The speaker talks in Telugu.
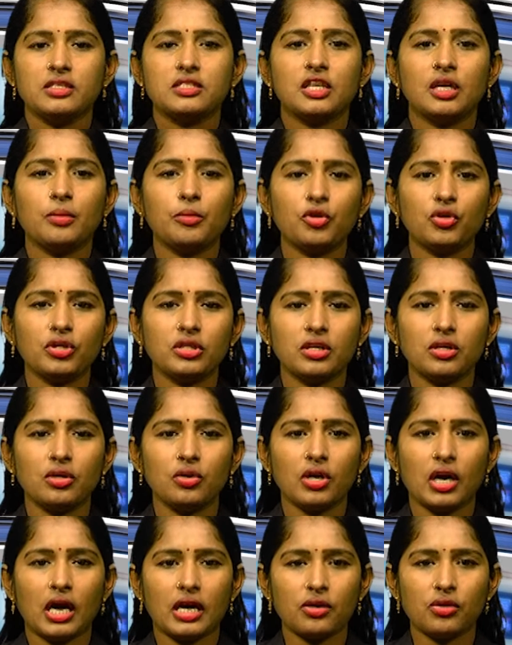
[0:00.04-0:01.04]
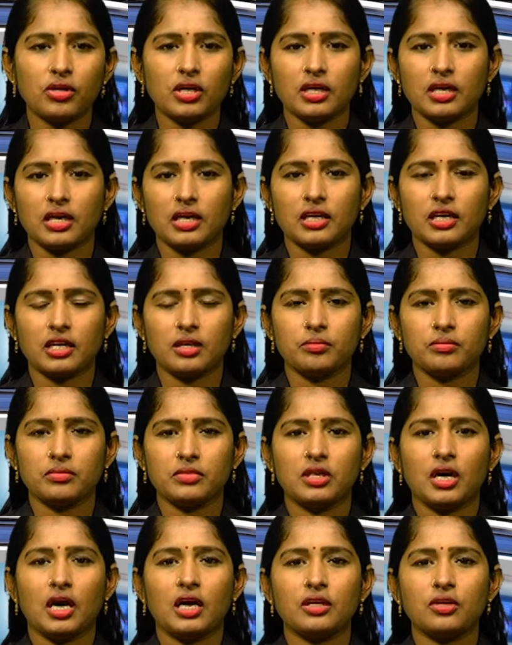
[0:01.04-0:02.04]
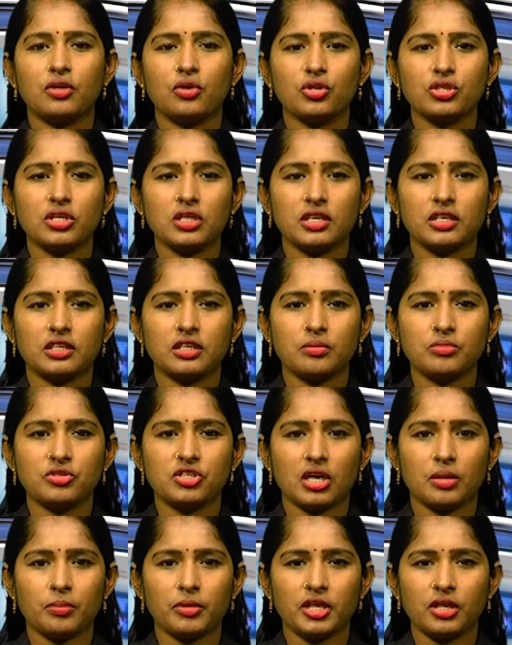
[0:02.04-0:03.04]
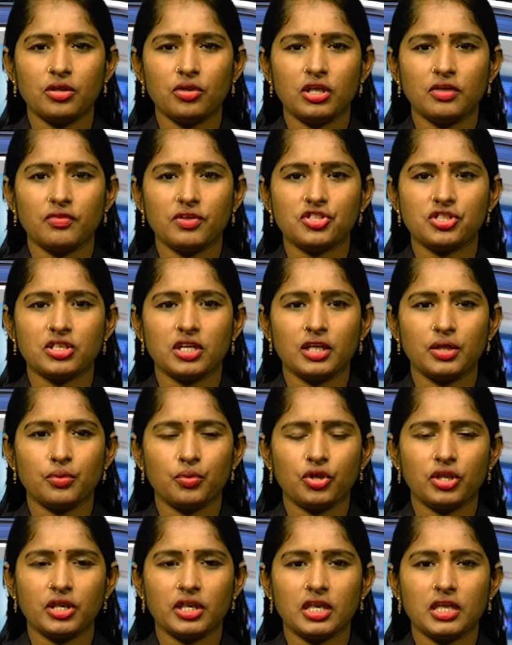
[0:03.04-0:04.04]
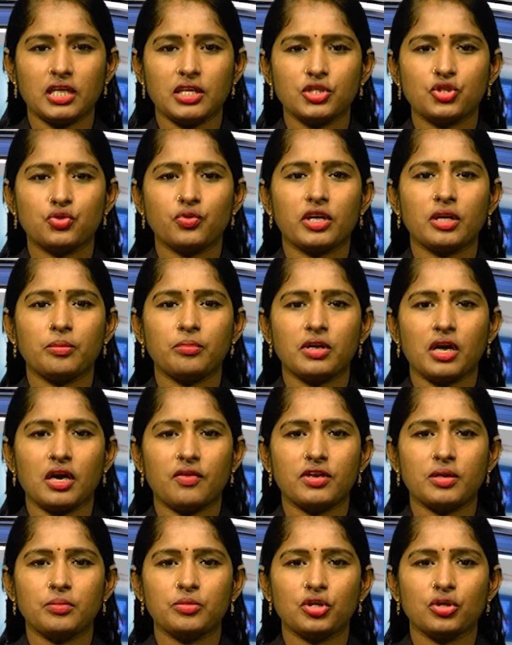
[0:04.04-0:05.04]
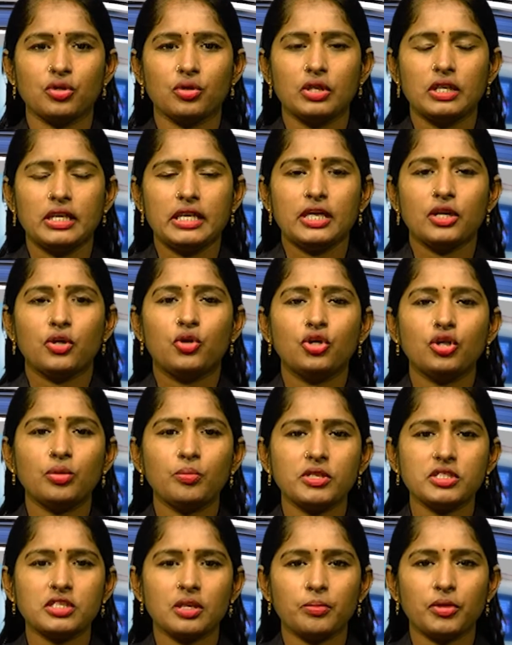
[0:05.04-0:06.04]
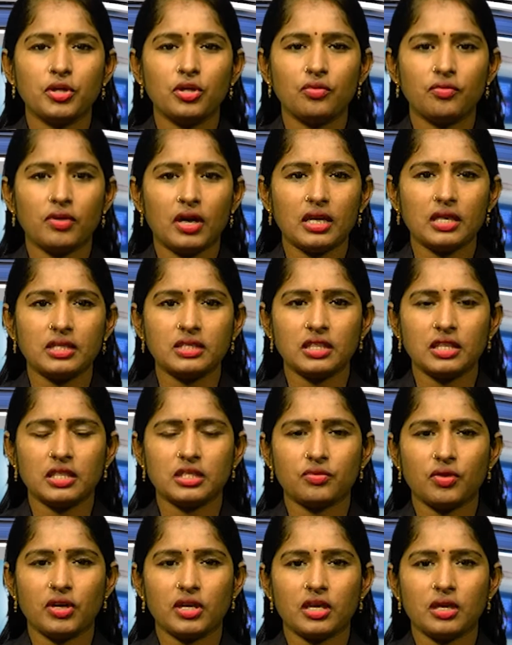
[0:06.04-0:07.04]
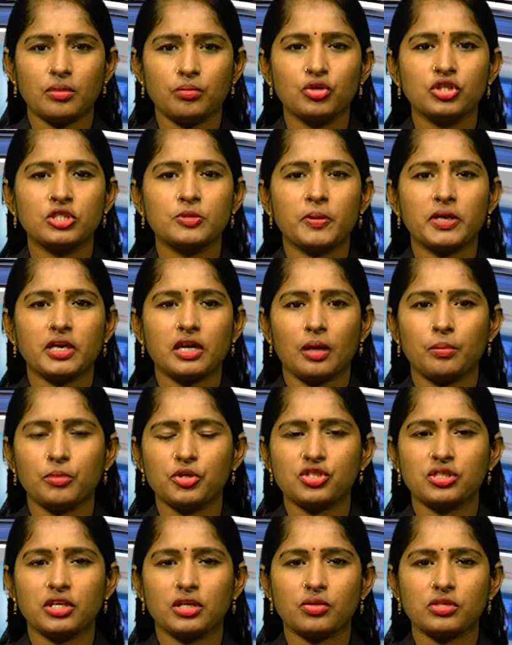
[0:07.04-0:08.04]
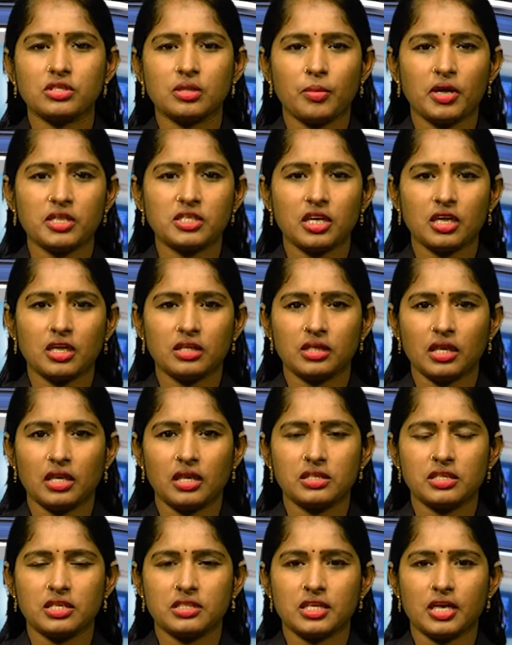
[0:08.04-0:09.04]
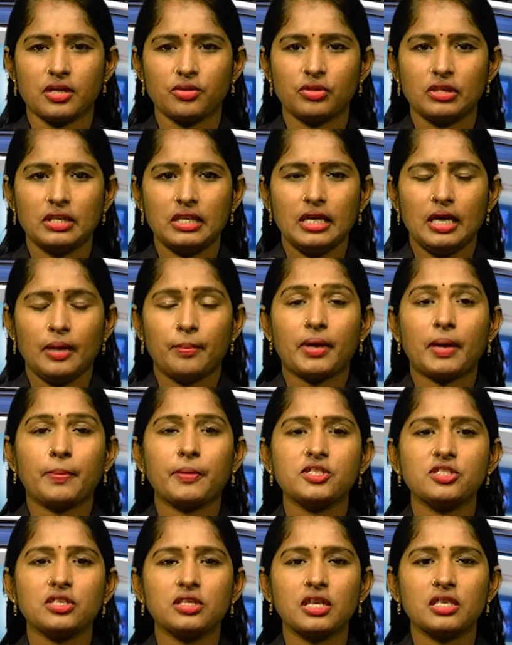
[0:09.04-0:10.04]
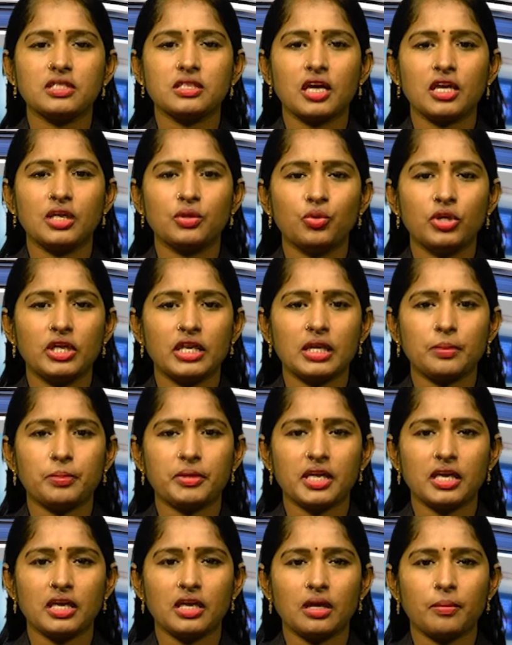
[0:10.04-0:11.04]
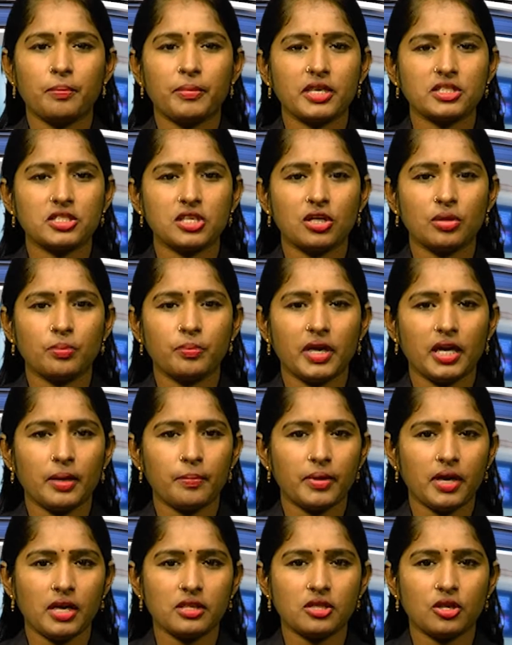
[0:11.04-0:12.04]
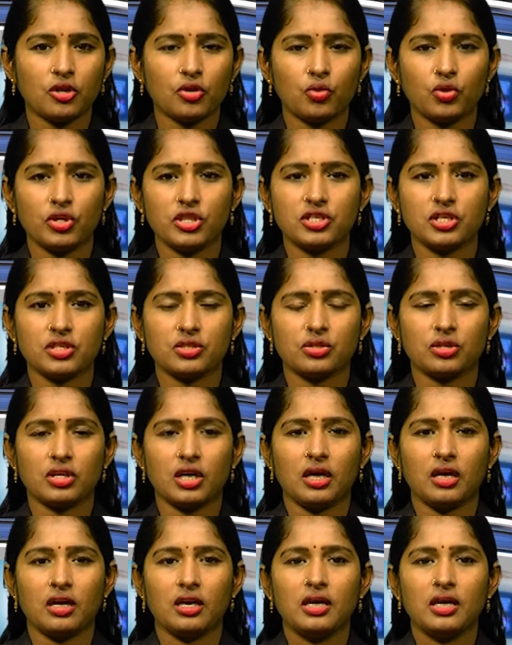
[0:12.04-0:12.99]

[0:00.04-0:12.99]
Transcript: చేమకుర్తిలో కరోనా కలకలం నాలుగు రోజుల క్రితం జర్మనీ నుండి వచ్చిన యువకునికి జ్వరం రావడంతో కుటుంబ సభ్యులు వాలంటీర్ల ద్వారా మున్సిపల్ కమిషనర్కు సమాచారం తెలియజేశారు ప్రపంచ దేశాలు ఉలిక్కిపడేలా ప్రజలను భయభ్రాంతులకు గురి చేస్తున్న